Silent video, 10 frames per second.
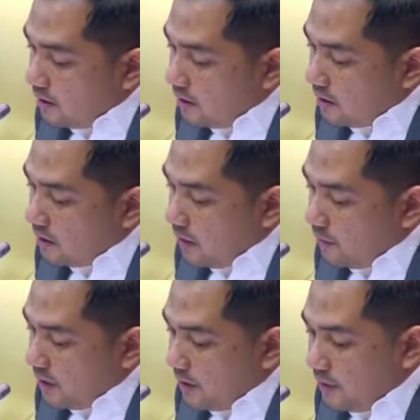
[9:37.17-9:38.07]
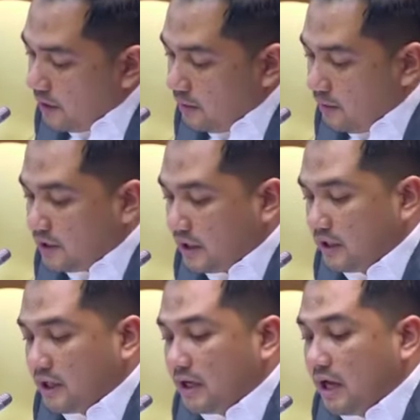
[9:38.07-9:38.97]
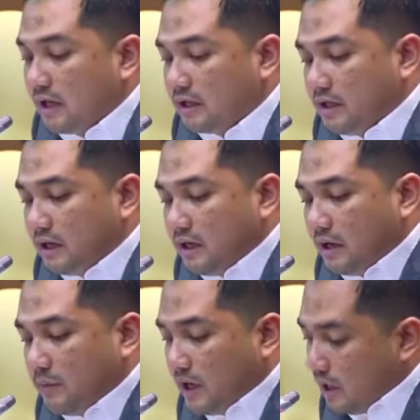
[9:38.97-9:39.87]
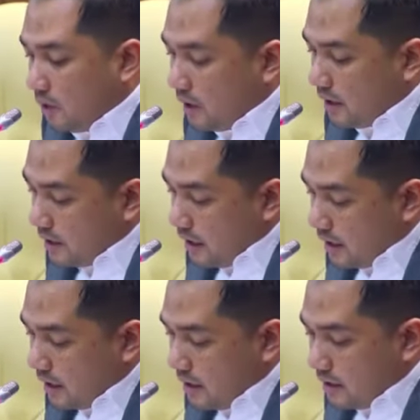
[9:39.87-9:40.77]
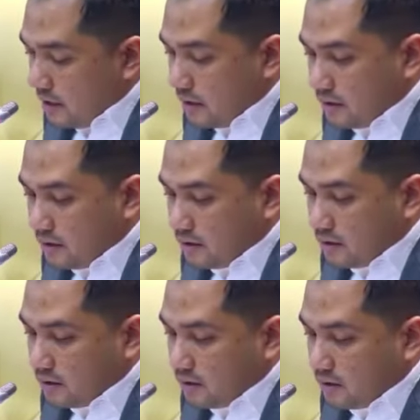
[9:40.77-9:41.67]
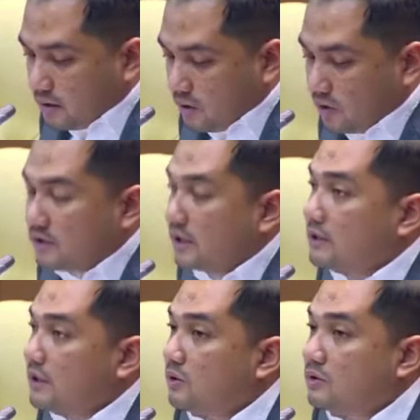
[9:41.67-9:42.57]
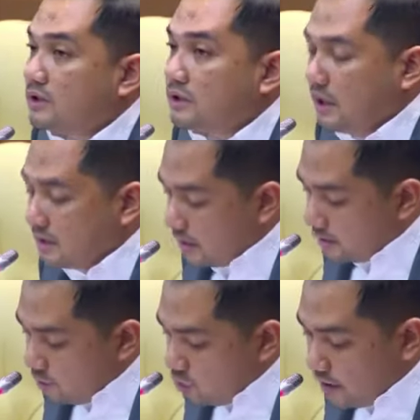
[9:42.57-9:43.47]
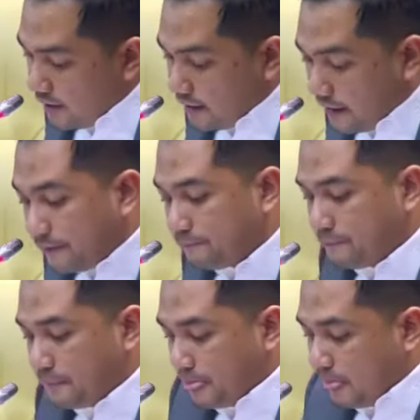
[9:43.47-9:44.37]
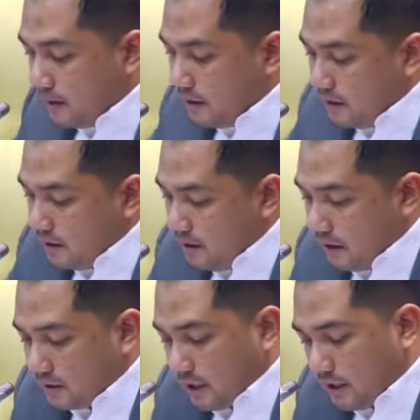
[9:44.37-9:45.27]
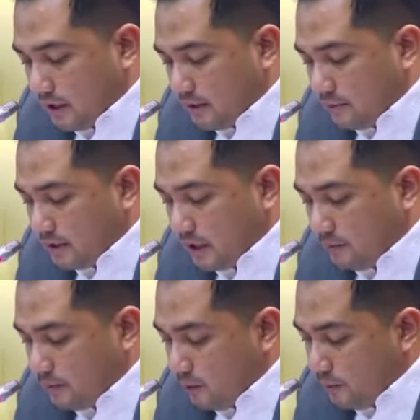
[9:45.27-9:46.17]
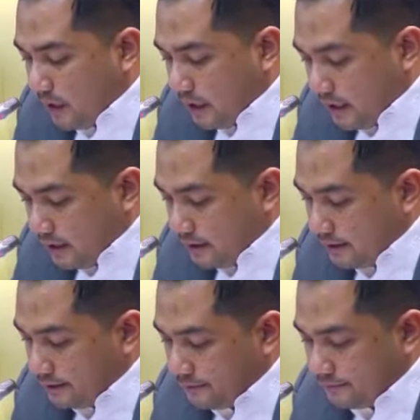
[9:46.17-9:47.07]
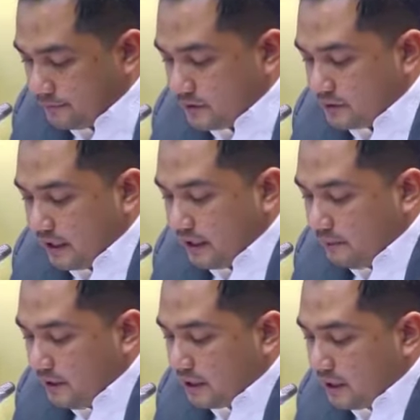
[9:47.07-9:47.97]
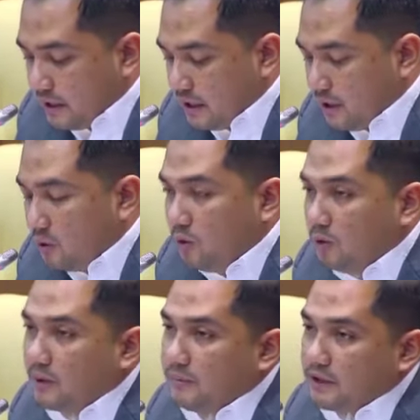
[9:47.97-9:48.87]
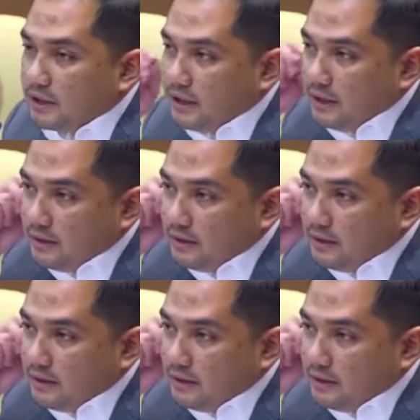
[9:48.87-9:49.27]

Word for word: apa namanya? bisa kita ganti dan diambil alih oleh negara konsesi-konsesi yang saya sebutkan tadi. Yang terakhir Kementerian PUPR, saya ingin bicara dari hulu Pak Menteri.